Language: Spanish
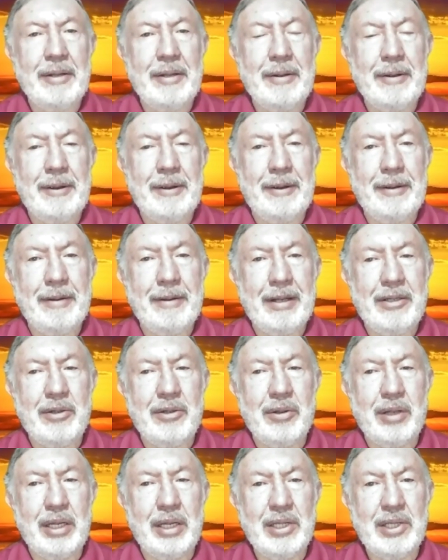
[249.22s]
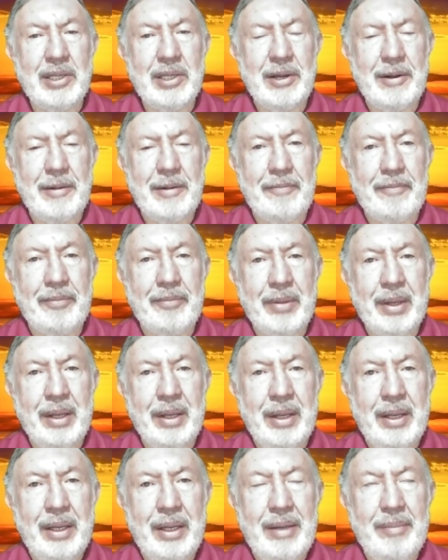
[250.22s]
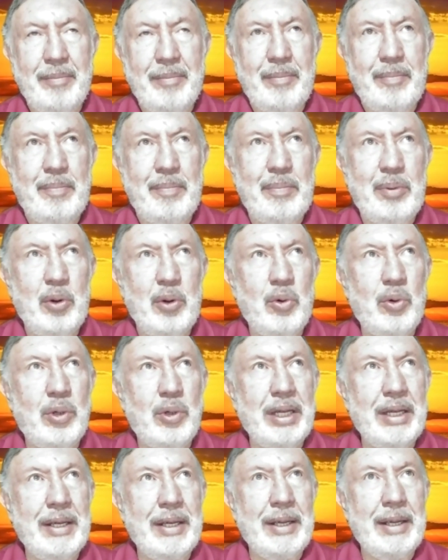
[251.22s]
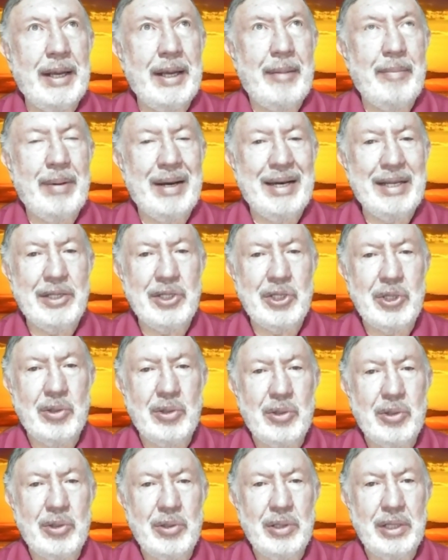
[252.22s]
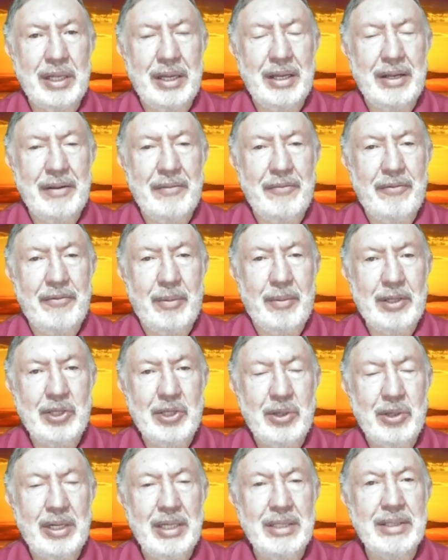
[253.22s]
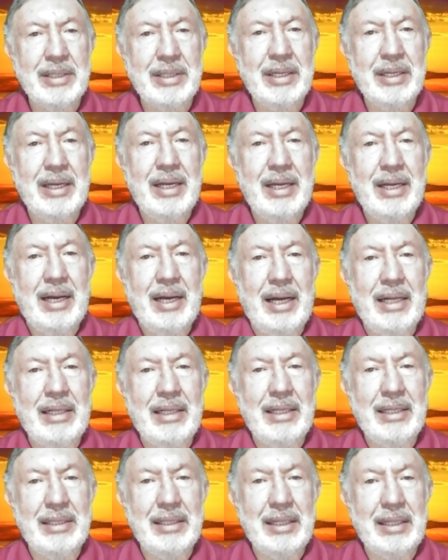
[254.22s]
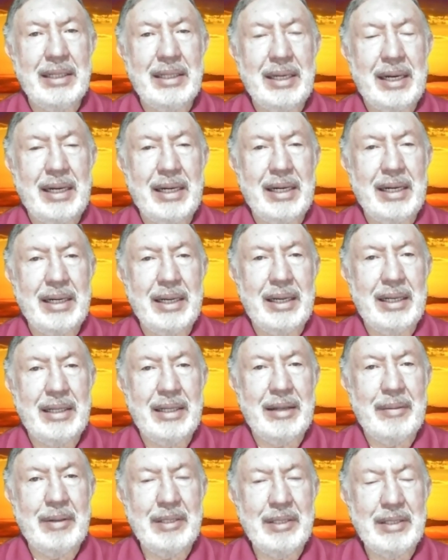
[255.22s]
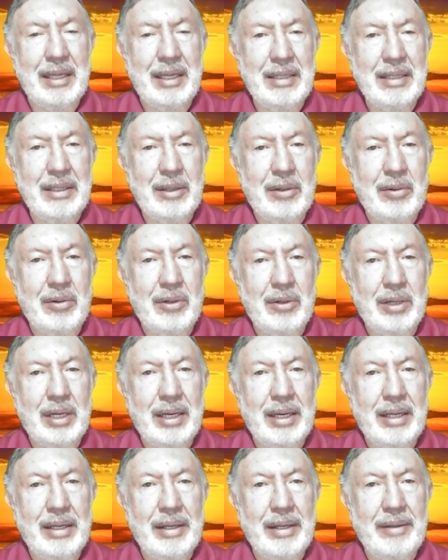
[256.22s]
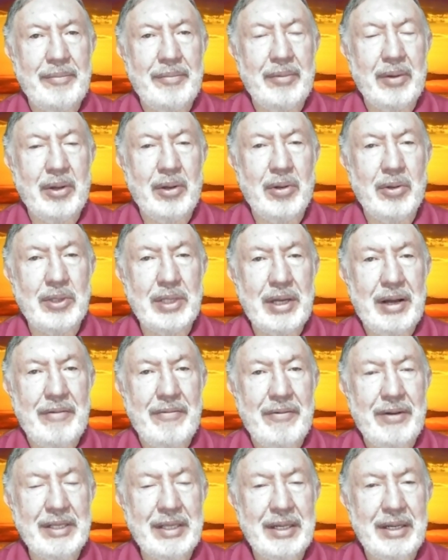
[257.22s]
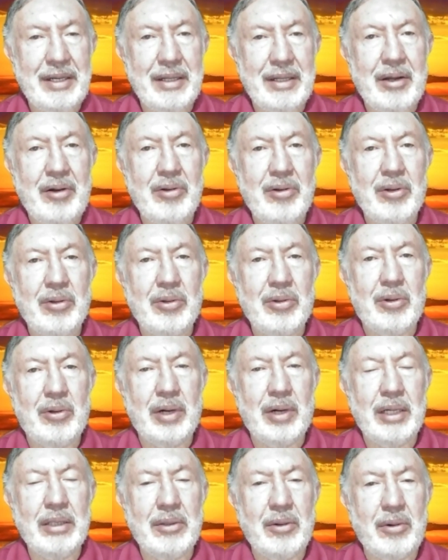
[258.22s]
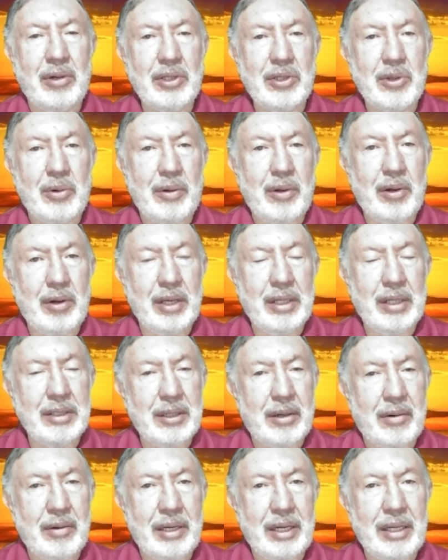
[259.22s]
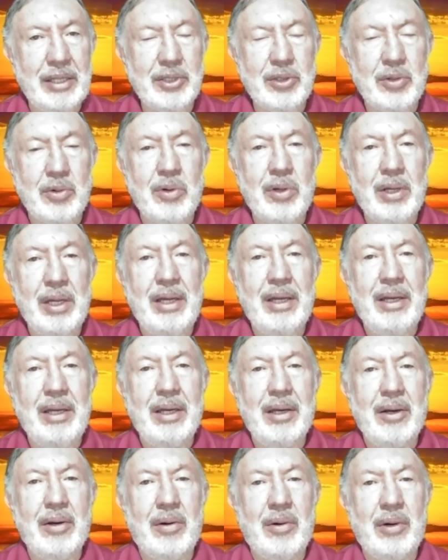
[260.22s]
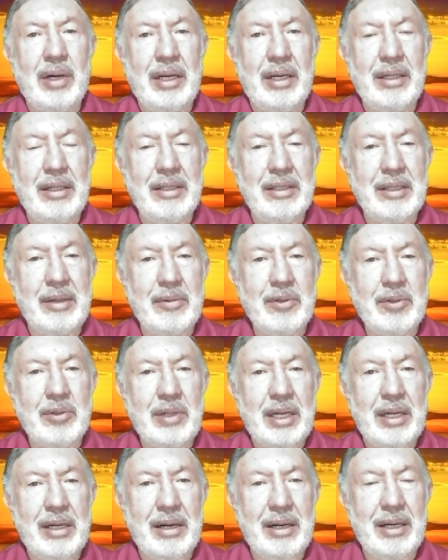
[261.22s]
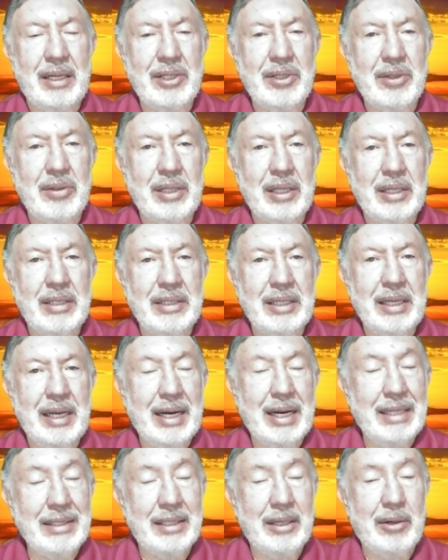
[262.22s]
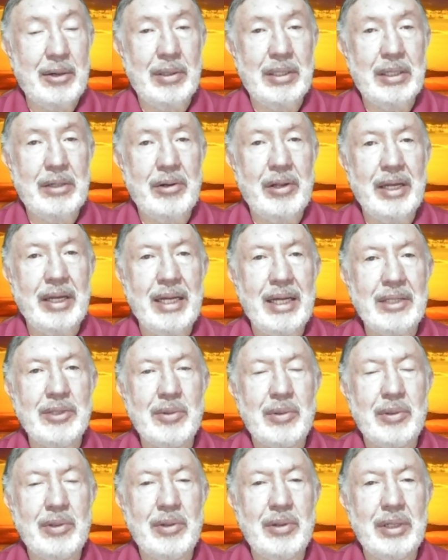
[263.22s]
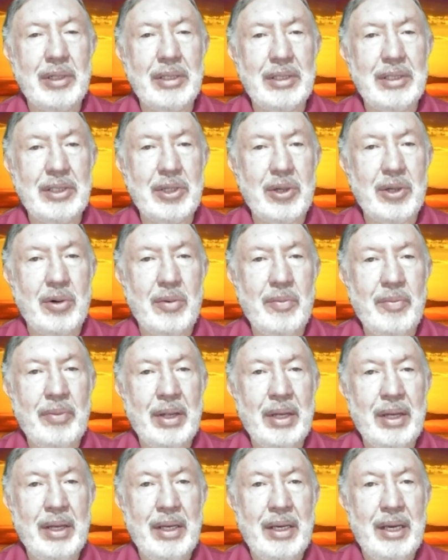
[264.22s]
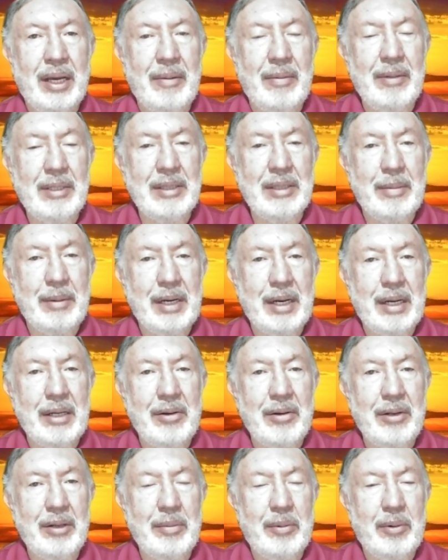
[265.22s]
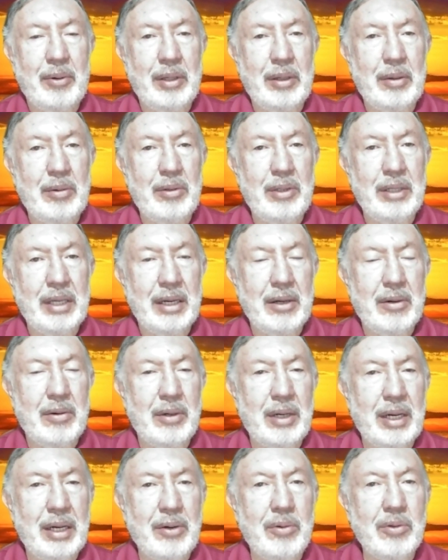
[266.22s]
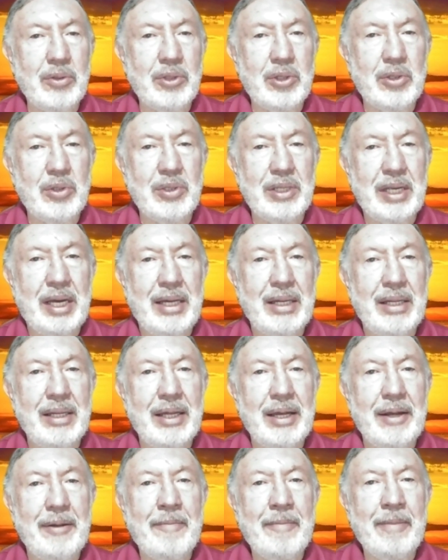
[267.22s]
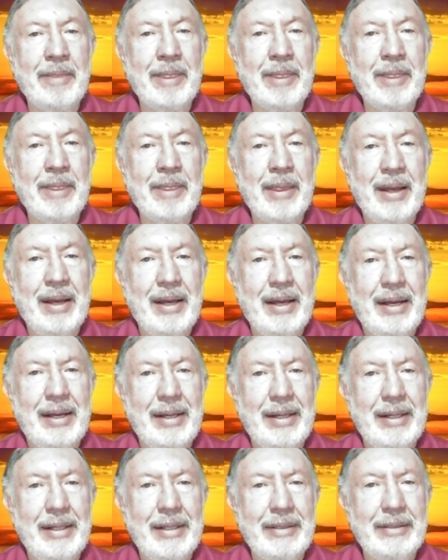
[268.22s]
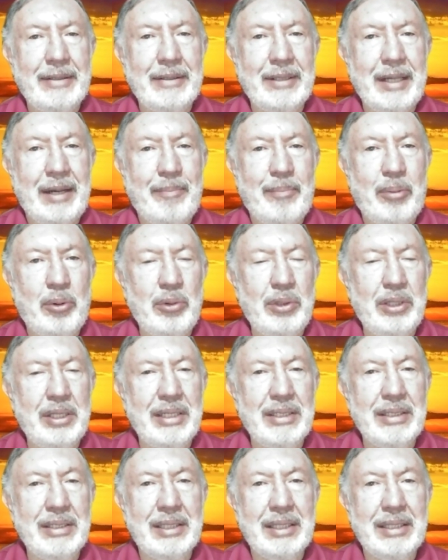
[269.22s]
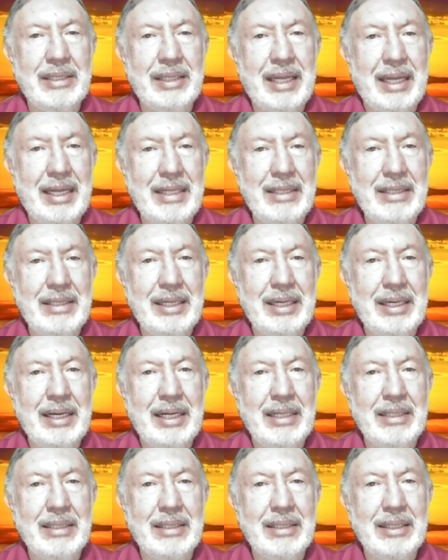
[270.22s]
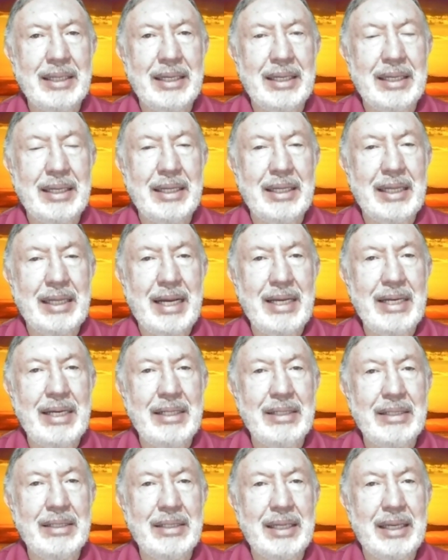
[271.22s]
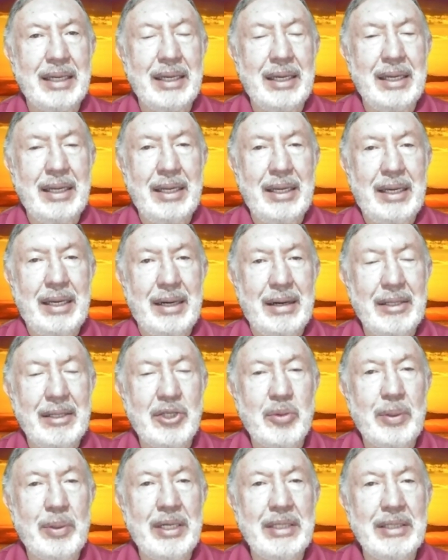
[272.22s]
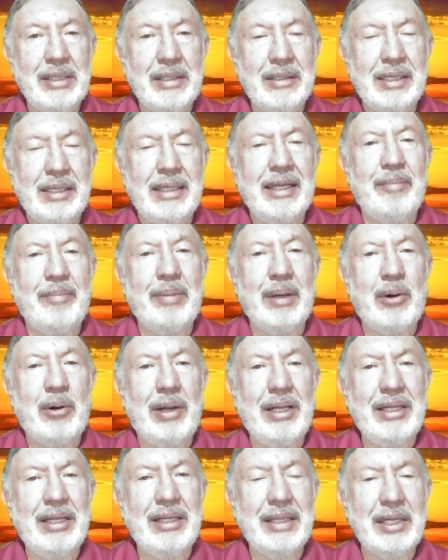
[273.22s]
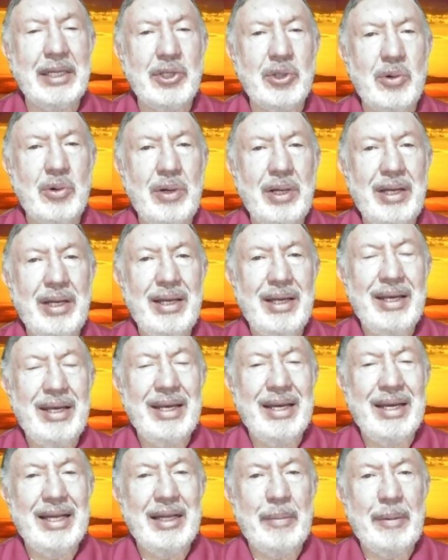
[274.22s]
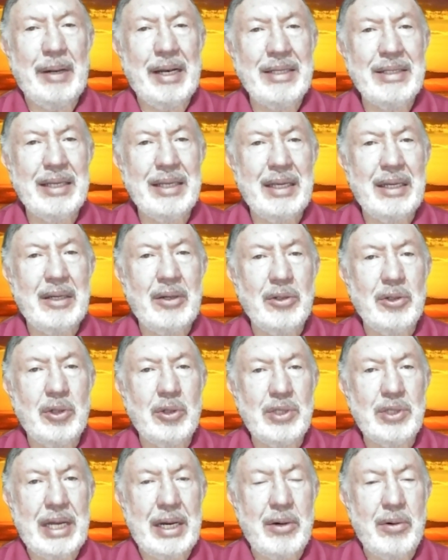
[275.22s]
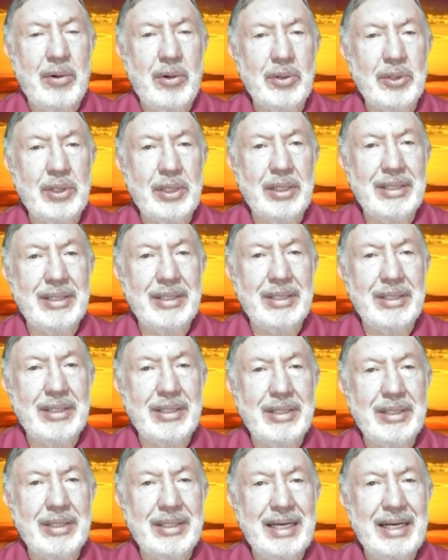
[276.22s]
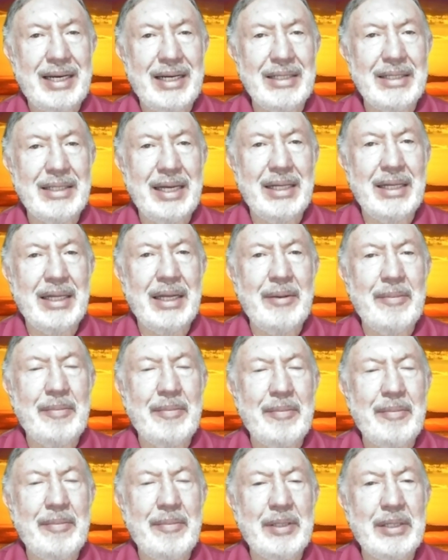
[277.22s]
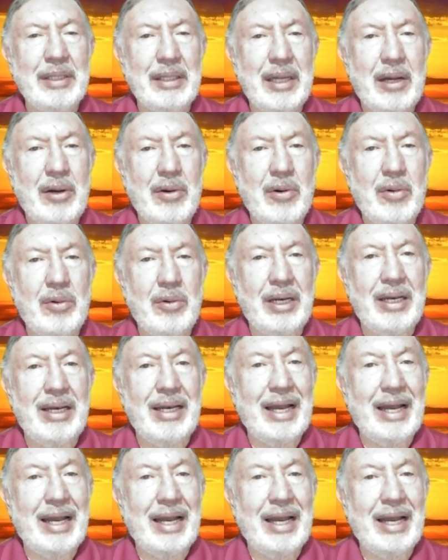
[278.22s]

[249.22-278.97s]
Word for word: y dentro de esa pluriaparición de informaciones antes de entrar al tema estadístico que nos ha facilitado el doctor Héctor Escobedo, a quien se lo agradezco. Con él iniciamos una relación de hace ya casi cuatro décadas, cuando existió el bisemanario del Deportivo, el día con la curiosidad de, eh, de apuntes, de estadísticas, de detalles, de resúmenes, etcétera. Pero antes de eso, ¿qué te parece los dos ángulos? CR7, presentado la